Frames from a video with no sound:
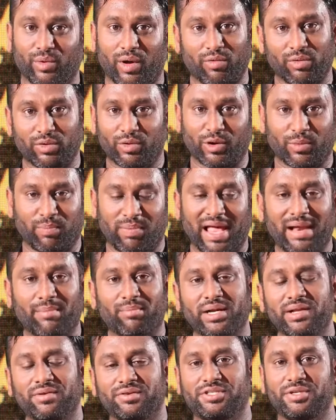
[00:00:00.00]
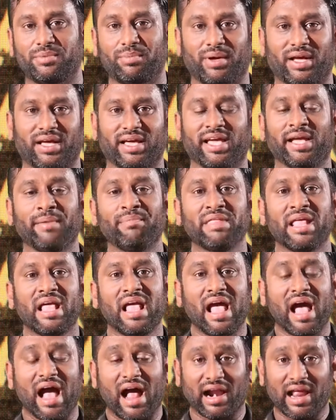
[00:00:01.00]
அவங்க ஒரு பிளான் பண்ணி வச்சுருப்பாங்க
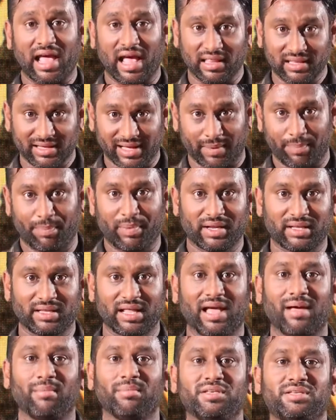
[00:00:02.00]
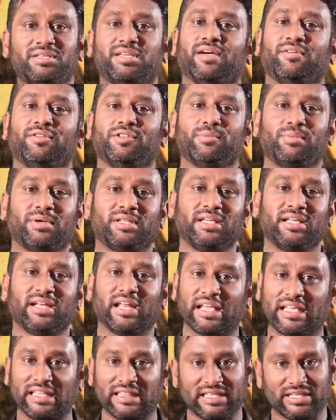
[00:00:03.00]
ஆனால் அதுக்கப்புறம் தான் அமித்ஷா வந்து
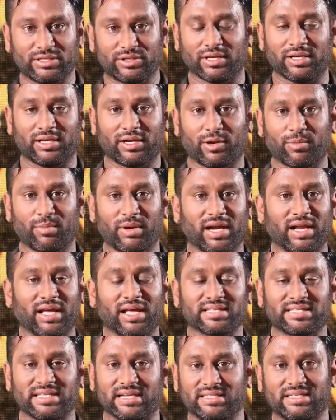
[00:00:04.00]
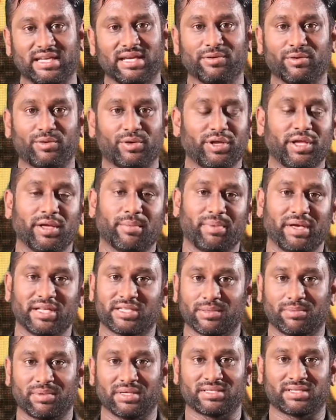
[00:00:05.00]
பார்த்திங்கன்னா ஹிந்தி தொடர்பான சர்ச்சையக்கூடிய
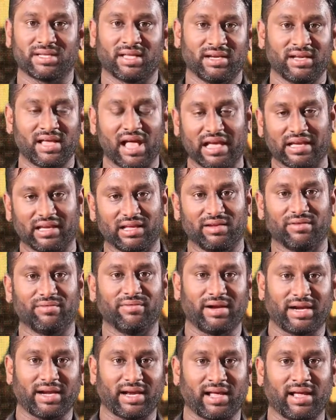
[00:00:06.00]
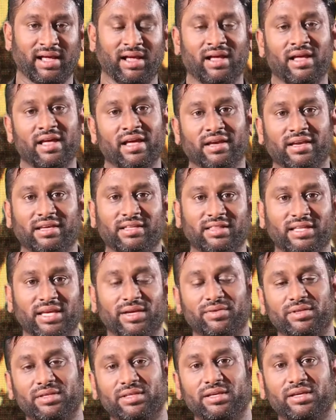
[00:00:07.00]
பேச்சை பேசினார் ஆங்கிலம் வேண்டாம்
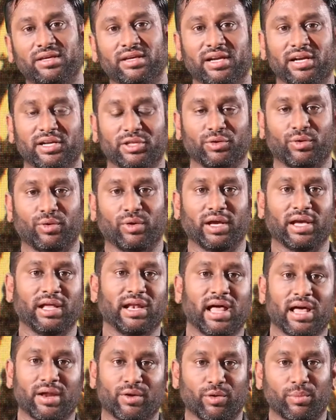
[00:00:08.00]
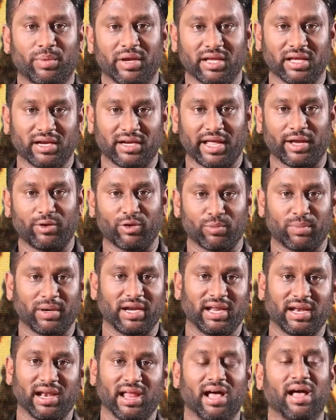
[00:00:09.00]
ஹிந்தியை வந்து எடுத்துக்கோங்க எல்லாரும் அப்படிங்கிற டேக் ஓவர்
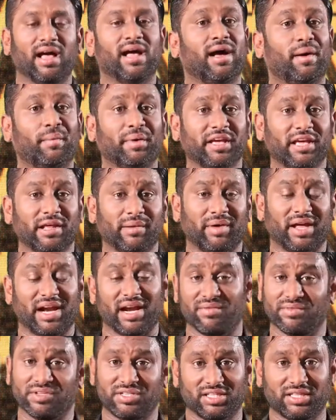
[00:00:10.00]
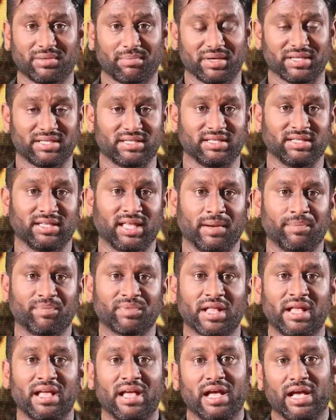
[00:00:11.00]
பண்ணிக்கலாம் அப்படிங்கிற மாதிரியான விஷயத்த பேசியிருந்தார்
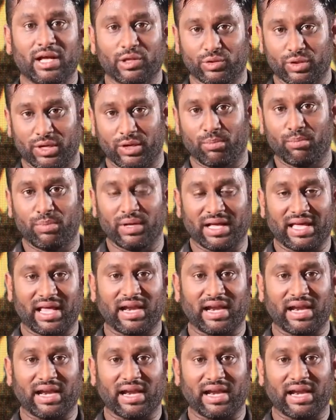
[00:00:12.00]
அது ஒரு ரொம்ப